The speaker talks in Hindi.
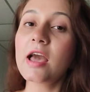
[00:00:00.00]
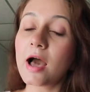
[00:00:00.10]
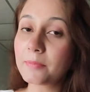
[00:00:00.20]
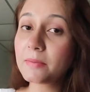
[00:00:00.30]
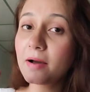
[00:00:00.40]

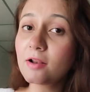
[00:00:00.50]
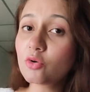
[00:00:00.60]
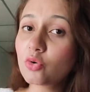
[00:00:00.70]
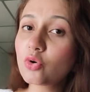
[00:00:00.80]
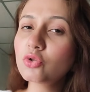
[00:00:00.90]
अपने
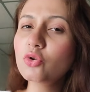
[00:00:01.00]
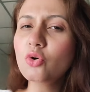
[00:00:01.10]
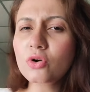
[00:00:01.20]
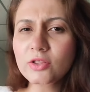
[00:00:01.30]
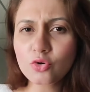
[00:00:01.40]
बालों को
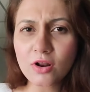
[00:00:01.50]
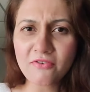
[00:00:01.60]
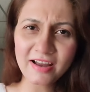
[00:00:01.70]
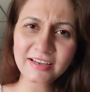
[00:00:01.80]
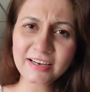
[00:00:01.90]
थोड़ा थोड़ा
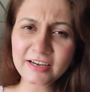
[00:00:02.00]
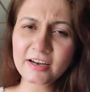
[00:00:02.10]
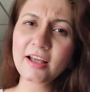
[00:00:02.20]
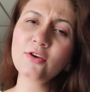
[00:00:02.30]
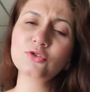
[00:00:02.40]
वेट करना
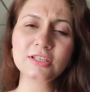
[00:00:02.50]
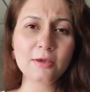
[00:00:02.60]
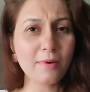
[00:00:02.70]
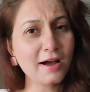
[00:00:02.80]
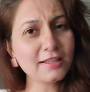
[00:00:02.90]
है उसके
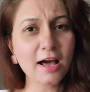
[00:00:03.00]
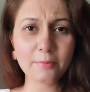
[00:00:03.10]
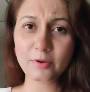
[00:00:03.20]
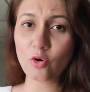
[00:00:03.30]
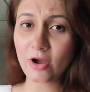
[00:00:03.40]
बाद आपने